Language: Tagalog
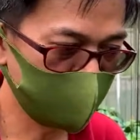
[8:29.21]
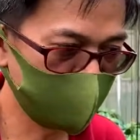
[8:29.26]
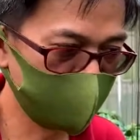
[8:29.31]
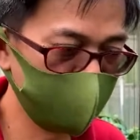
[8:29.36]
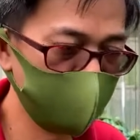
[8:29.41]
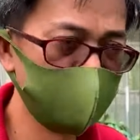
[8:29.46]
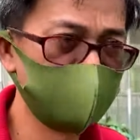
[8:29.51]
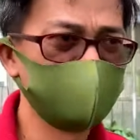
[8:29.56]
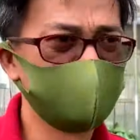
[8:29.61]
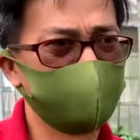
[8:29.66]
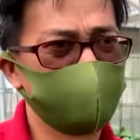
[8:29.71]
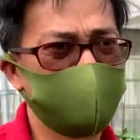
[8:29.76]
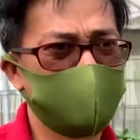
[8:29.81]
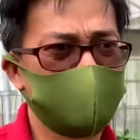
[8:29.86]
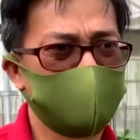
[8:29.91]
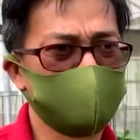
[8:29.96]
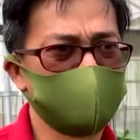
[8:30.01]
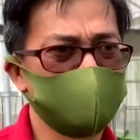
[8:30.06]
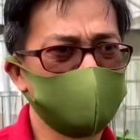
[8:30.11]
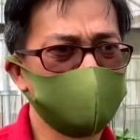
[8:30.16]
overload the
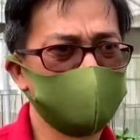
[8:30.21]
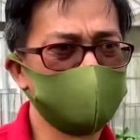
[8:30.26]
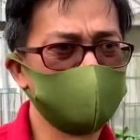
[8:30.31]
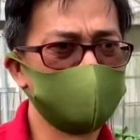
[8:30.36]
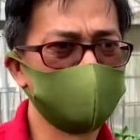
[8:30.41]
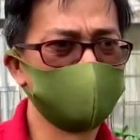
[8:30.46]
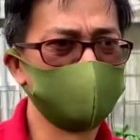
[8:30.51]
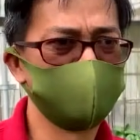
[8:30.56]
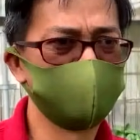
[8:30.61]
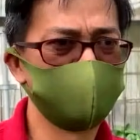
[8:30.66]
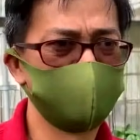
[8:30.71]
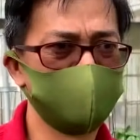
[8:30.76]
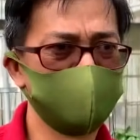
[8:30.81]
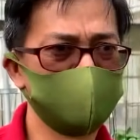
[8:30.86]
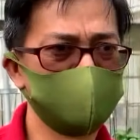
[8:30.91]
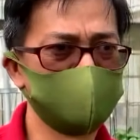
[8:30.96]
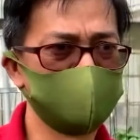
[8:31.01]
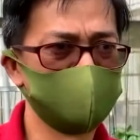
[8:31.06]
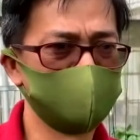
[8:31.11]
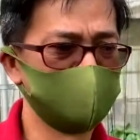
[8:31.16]
plant with
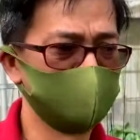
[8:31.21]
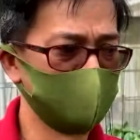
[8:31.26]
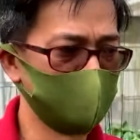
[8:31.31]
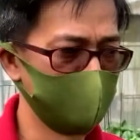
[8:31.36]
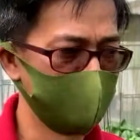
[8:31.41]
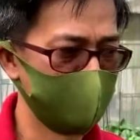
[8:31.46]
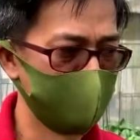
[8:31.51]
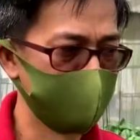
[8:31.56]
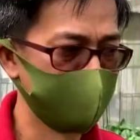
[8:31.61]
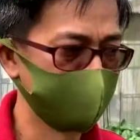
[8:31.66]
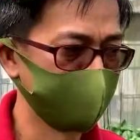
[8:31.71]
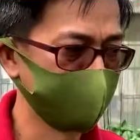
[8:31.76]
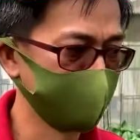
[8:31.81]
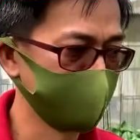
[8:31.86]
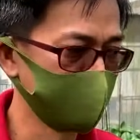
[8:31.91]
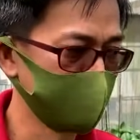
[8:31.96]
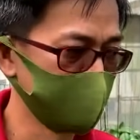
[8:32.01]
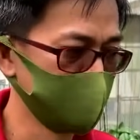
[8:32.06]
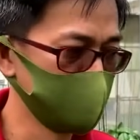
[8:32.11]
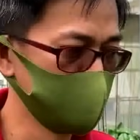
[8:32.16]
fruits
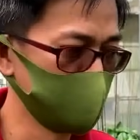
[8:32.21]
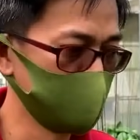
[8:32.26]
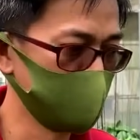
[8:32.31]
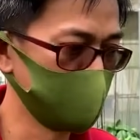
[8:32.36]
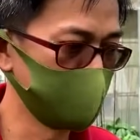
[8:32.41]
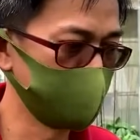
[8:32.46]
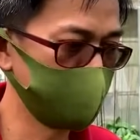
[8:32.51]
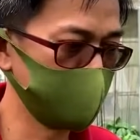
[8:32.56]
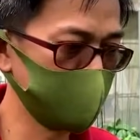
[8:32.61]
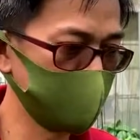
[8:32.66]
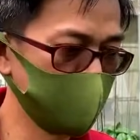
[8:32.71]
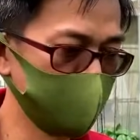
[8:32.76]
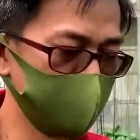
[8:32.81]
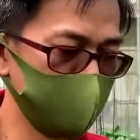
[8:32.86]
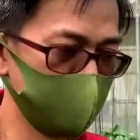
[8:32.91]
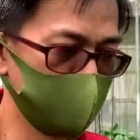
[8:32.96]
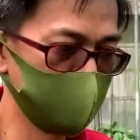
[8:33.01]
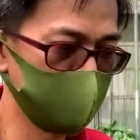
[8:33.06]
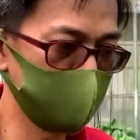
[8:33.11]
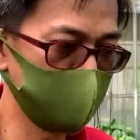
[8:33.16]
So, pag
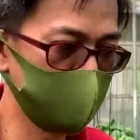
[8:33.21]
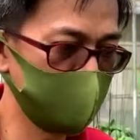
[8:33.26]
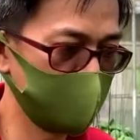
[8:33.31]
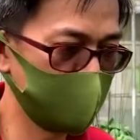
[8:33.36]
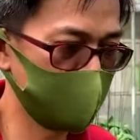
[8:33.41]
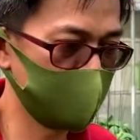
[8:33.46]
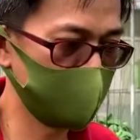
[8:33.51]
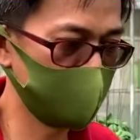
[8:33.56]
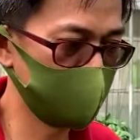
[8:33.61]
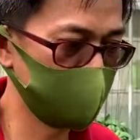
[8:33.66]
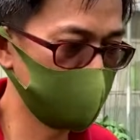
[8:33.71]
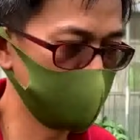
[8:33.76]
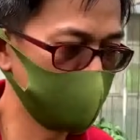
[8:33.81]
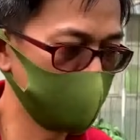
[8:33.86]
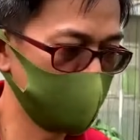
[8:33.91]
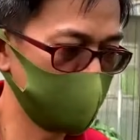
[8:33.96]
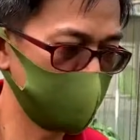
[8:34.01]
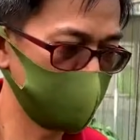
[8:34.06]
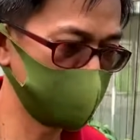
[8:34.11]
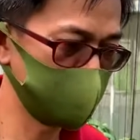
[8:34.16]
overloaded ang
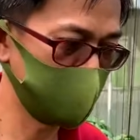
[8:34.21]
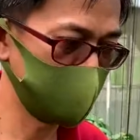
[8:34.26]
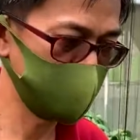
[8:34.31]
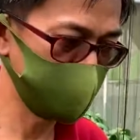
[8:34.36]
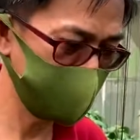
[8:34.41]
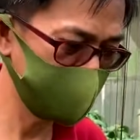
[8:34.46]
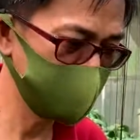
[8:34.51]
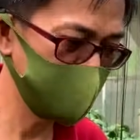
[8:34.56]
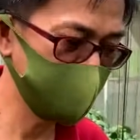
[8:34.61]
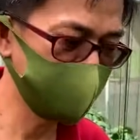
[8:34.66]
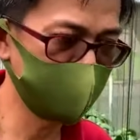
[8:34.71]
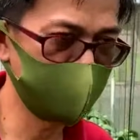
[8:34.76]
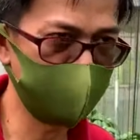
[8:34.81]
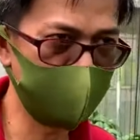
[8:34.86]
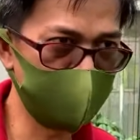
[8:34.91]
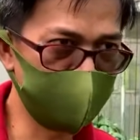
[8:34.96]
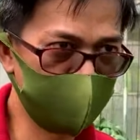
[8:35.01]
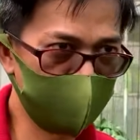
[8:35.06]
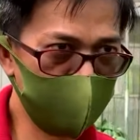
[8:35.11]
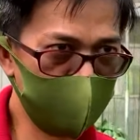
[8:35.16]
um, especially for
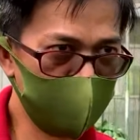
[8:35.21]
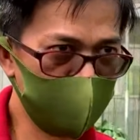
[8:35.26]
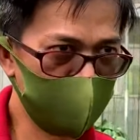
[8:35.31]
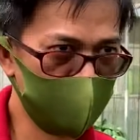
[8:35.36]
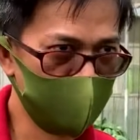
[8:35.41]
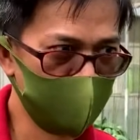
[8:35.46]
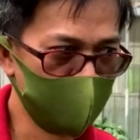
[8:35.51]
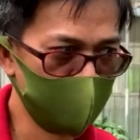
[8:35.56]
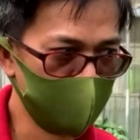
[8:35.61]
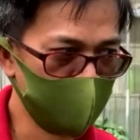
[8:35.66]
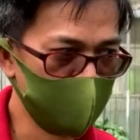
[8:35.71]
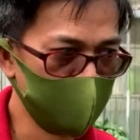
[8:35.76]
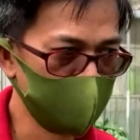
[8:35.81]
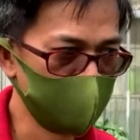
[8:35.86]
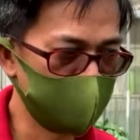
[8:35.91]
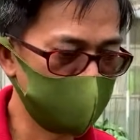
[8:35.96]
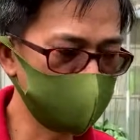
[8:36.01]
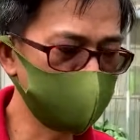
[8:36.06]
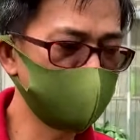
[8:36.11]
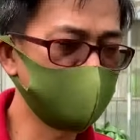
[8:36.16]
pepper,
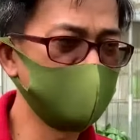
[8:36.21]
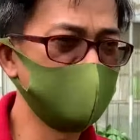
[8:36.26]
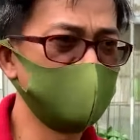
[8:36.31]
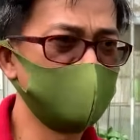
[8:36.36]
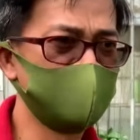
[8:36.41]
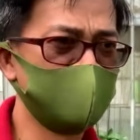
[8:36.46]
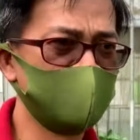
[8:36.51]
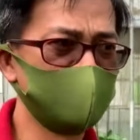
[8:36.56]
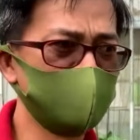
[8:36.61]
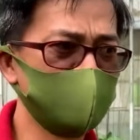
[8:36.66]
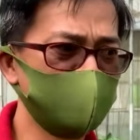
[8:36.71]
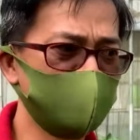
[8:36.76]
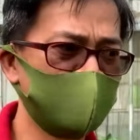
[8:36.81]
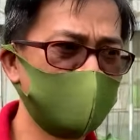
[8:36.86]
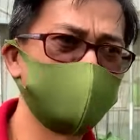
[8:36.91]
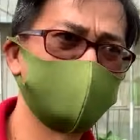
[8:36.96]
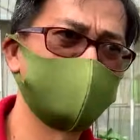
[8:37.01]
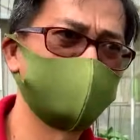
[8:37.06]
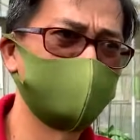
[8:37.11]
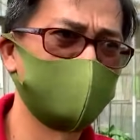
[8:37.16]
naturally they will
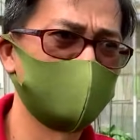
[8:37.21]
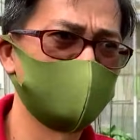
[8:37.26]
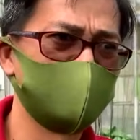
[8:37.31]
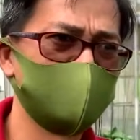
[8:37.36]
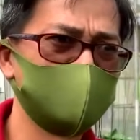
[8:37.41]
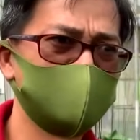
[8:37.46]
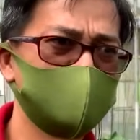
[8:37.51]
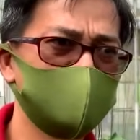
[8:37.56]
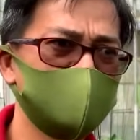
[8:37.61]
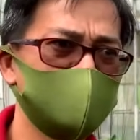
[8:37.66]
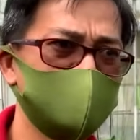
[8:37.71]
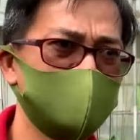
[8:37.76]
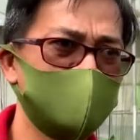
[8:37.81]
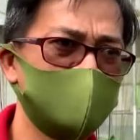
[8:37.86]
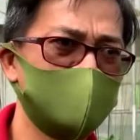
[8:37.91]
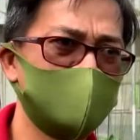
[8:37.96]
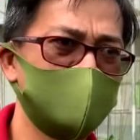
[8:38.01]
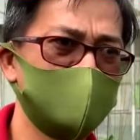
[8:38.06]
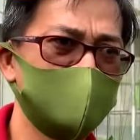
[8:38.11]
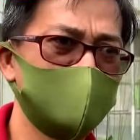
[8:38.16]
drop the flowers.
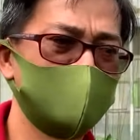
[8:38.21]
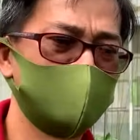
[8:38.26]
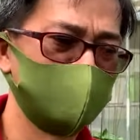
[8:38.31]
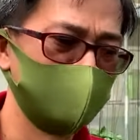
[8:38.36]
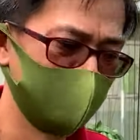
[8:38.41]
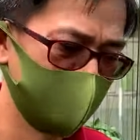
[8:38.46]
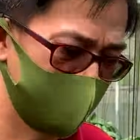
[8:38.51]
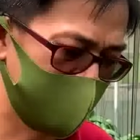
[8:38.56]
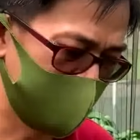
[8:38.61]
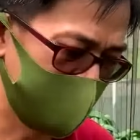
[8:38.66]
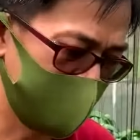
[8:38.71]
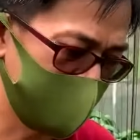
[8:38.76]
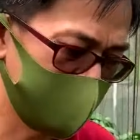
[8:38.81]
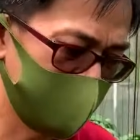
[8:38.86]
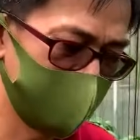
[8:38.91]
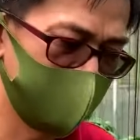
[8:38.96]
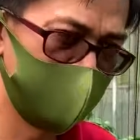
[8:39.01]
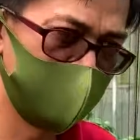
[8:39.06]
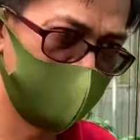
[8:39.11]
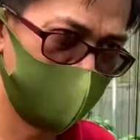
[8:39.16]
Yung mga
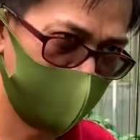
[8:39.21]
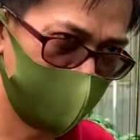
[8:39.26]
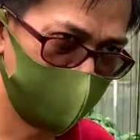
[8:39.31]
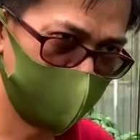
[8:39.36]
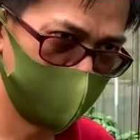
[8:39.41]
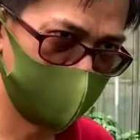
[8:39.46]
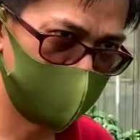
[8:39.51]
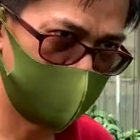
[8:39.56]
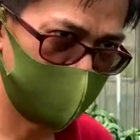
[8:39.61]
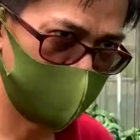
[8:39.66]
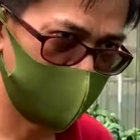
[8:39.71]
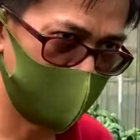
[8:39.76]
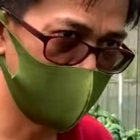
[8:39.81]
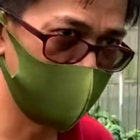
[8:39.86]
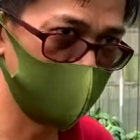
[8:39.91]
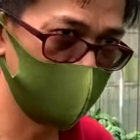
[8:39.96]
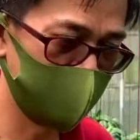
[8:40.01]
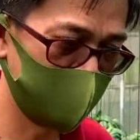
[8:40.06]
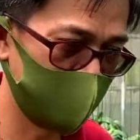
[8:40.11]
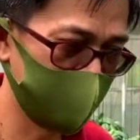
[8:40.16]
later fruit set, they
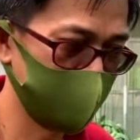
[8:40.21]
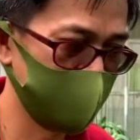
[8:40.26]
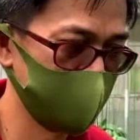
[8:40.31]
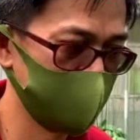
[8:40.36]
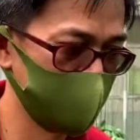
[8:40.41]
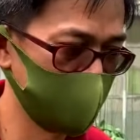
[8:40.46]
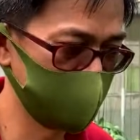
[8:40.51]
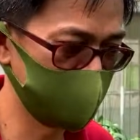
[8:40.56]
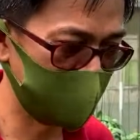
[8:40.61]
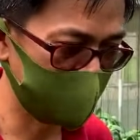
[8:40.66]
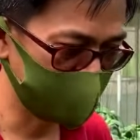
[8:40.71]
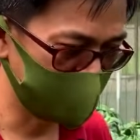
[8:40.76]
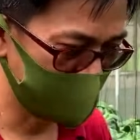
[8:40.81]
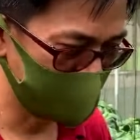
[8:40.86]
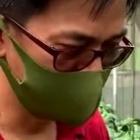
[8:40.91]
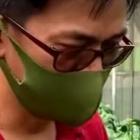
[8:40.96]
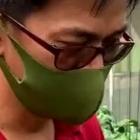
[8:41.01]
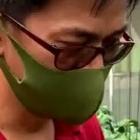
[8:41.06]
will drop. So, sometimes